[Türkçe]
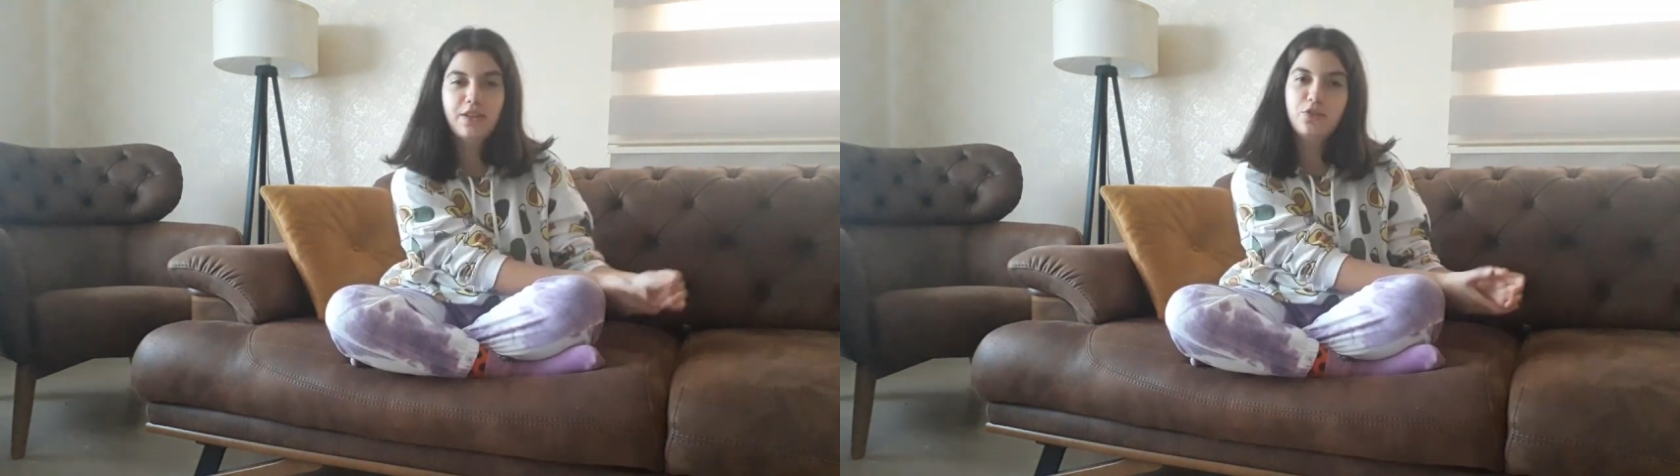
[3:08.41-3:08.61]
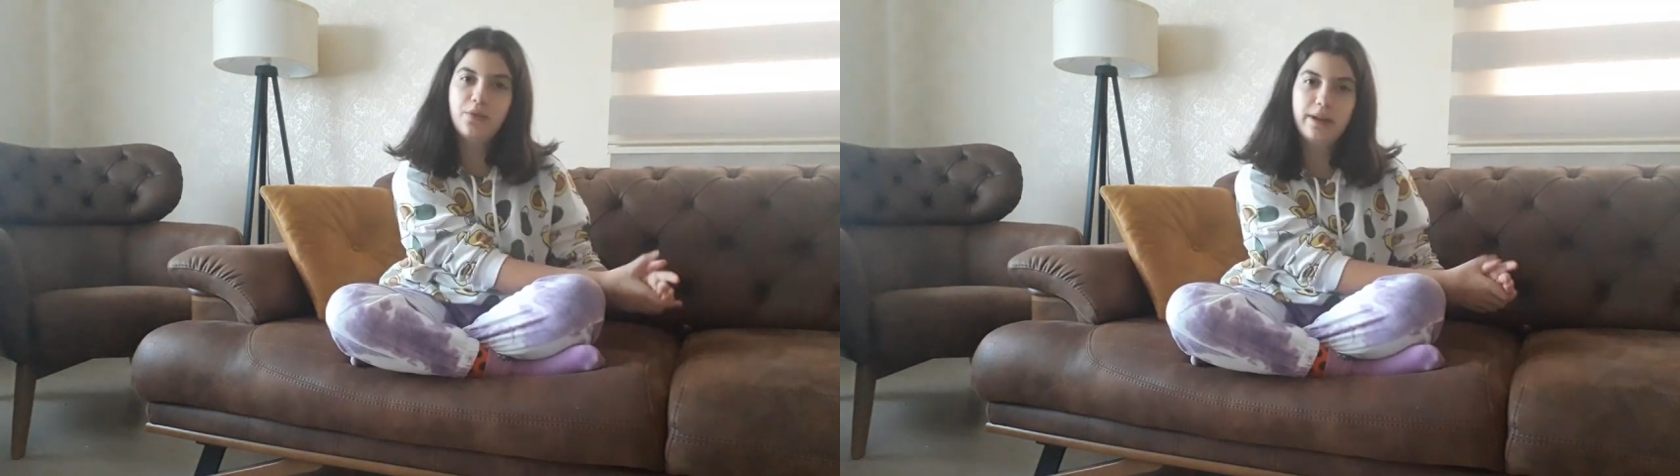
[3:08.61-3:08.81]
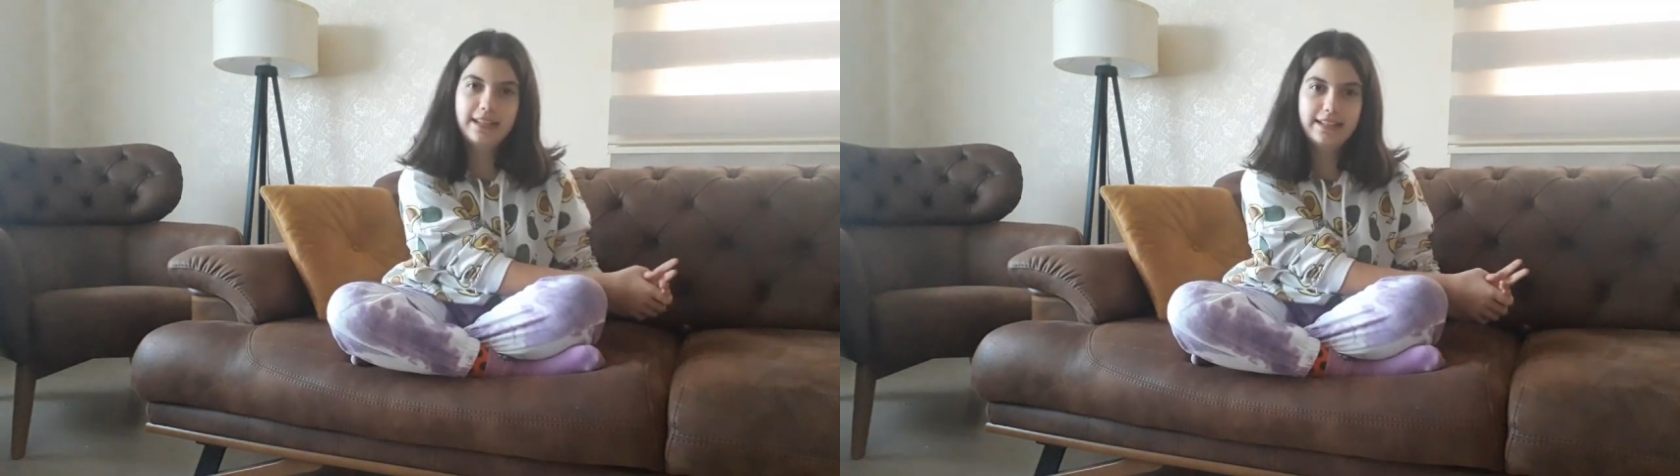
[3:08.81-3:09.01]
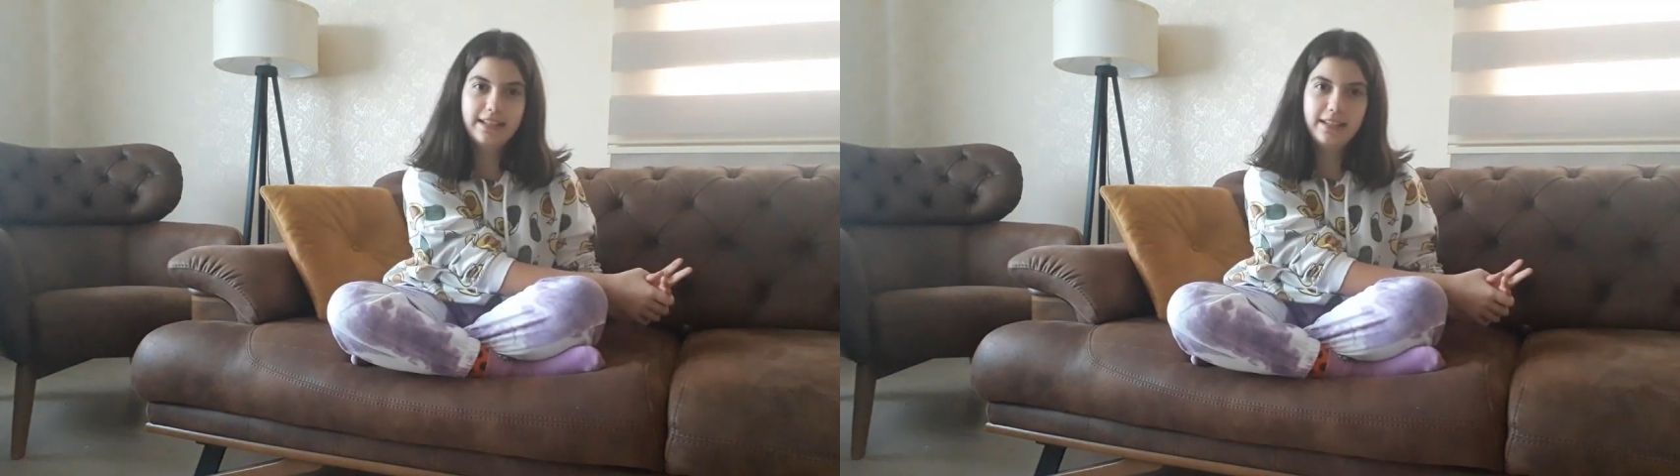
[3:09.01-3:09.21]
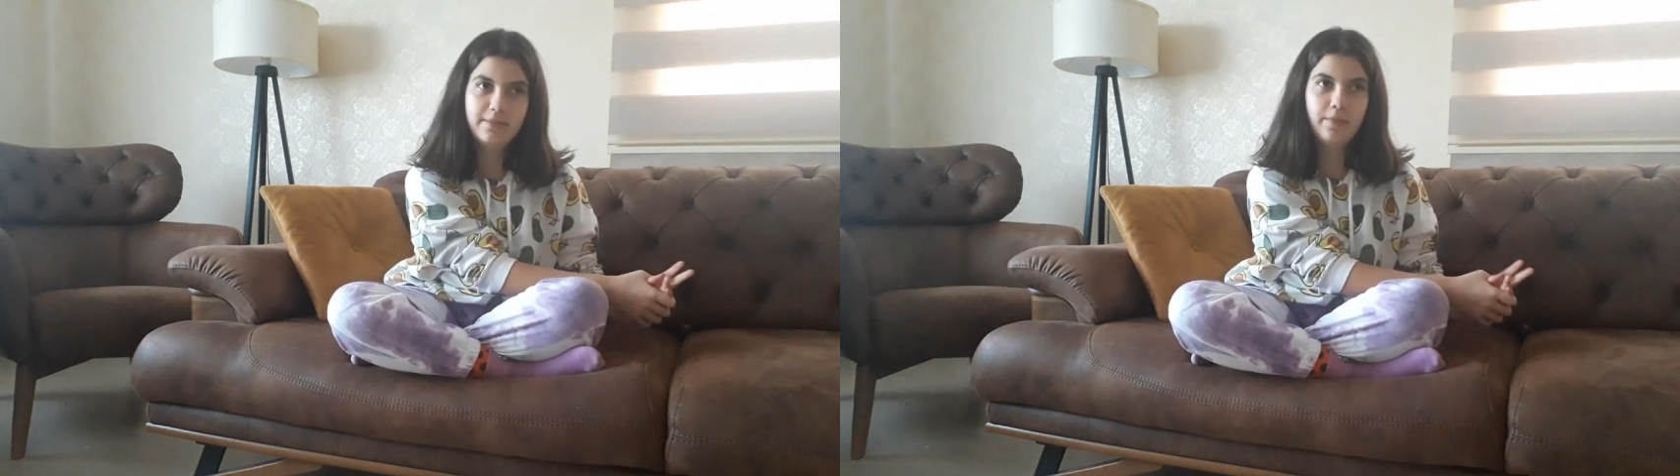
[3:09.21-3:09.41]
Normalde
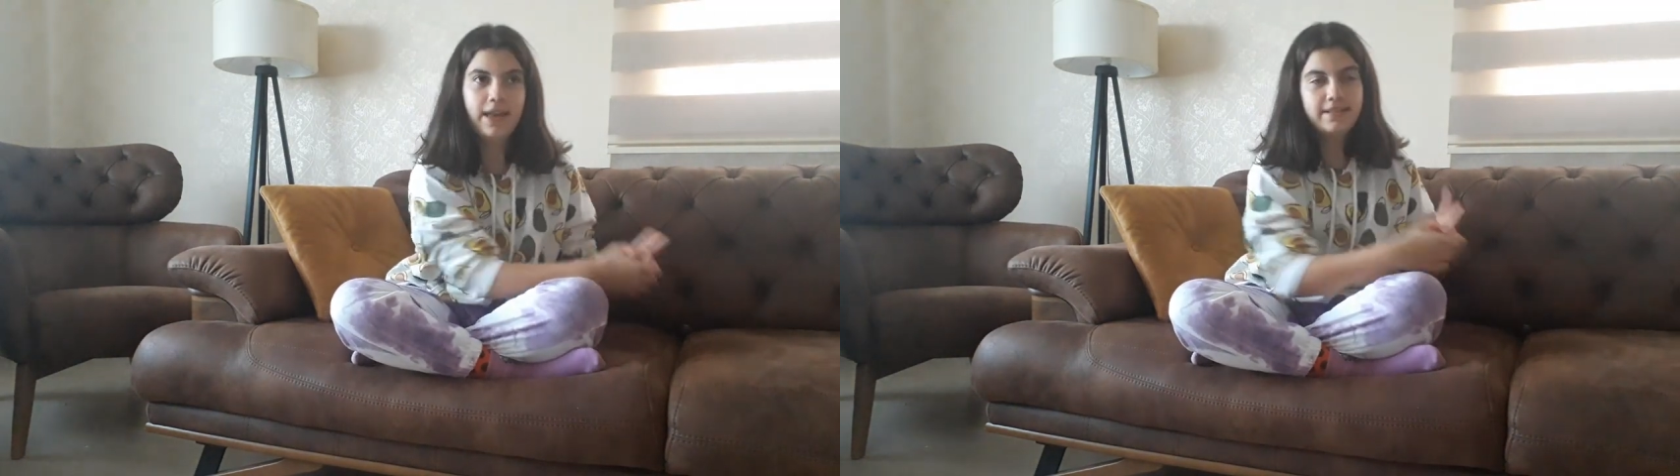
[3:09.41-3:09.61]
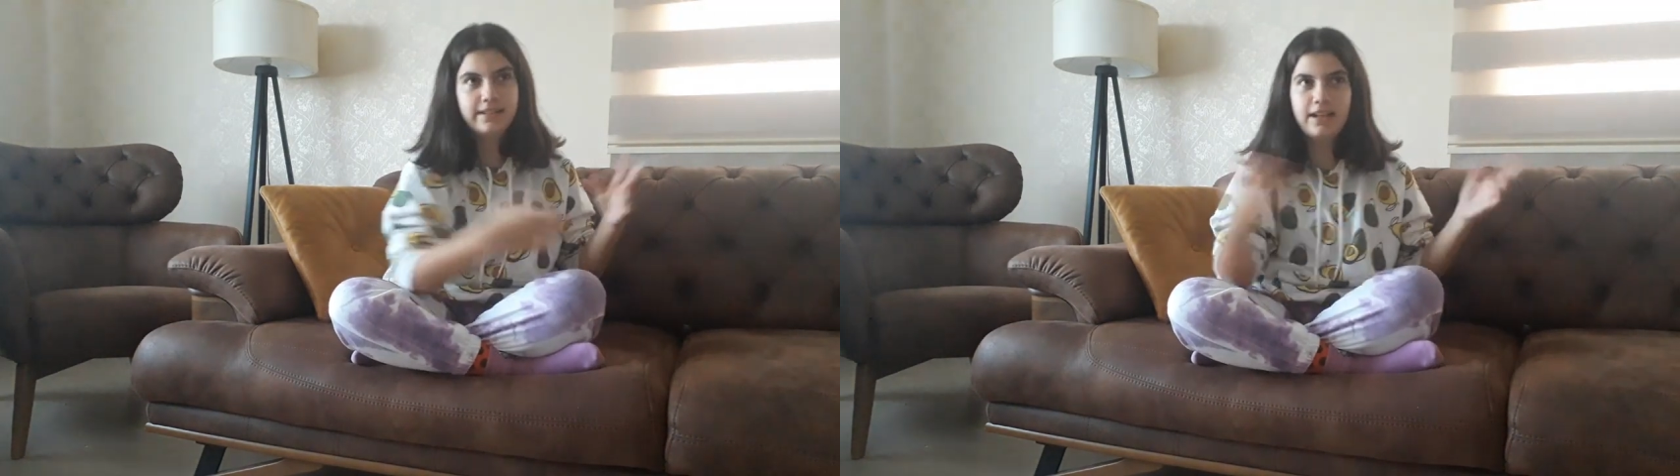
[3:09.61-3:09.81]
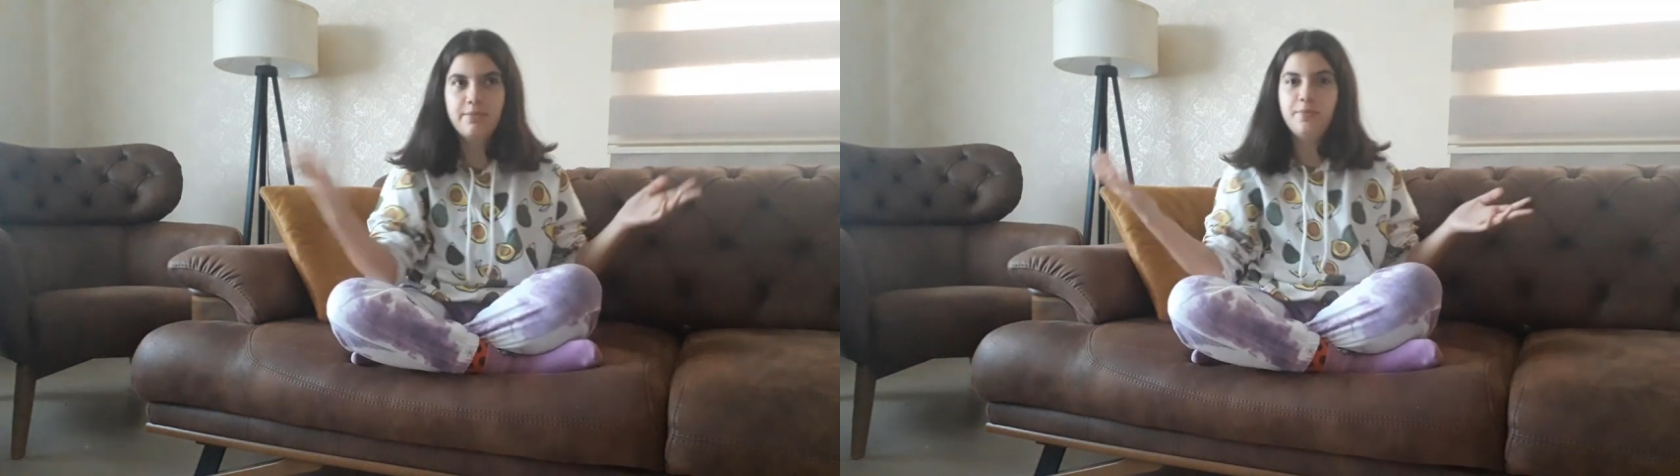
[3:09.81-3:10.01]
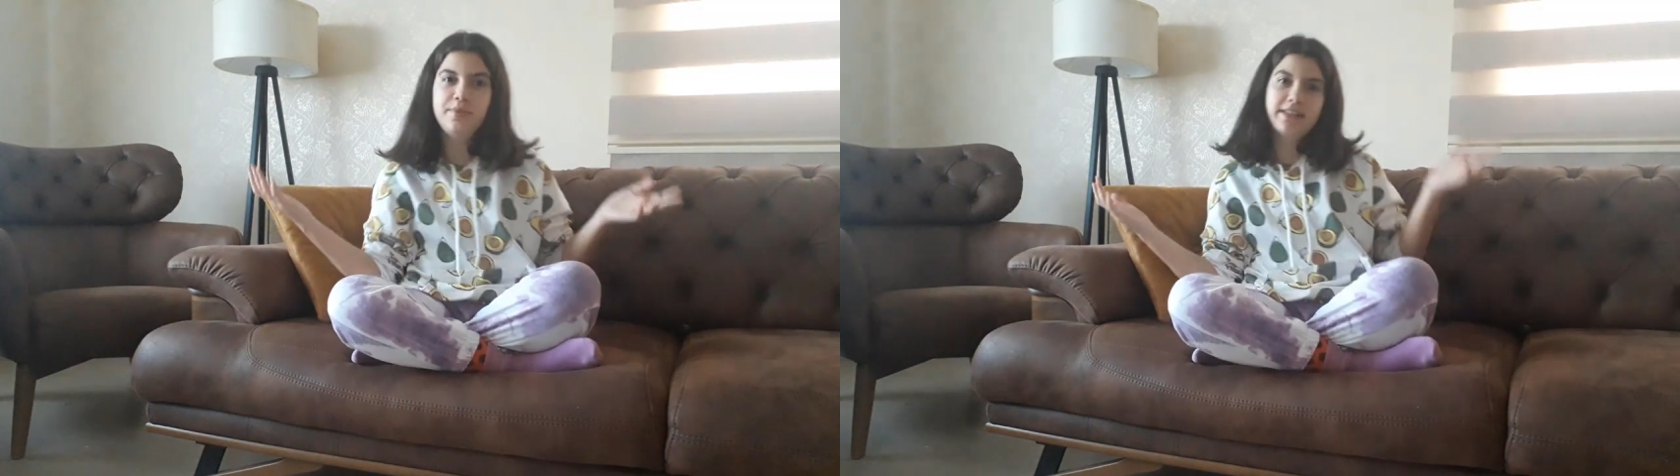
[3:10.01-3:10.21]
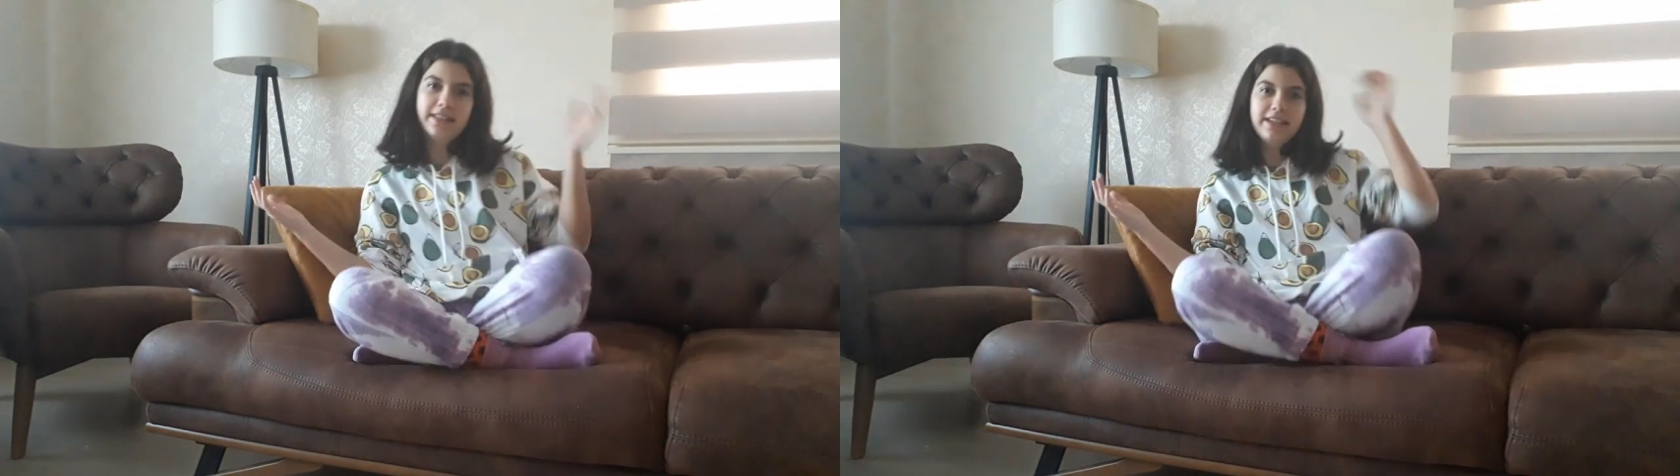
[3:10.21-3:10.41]
dediğim gibi Enzel abimin yanına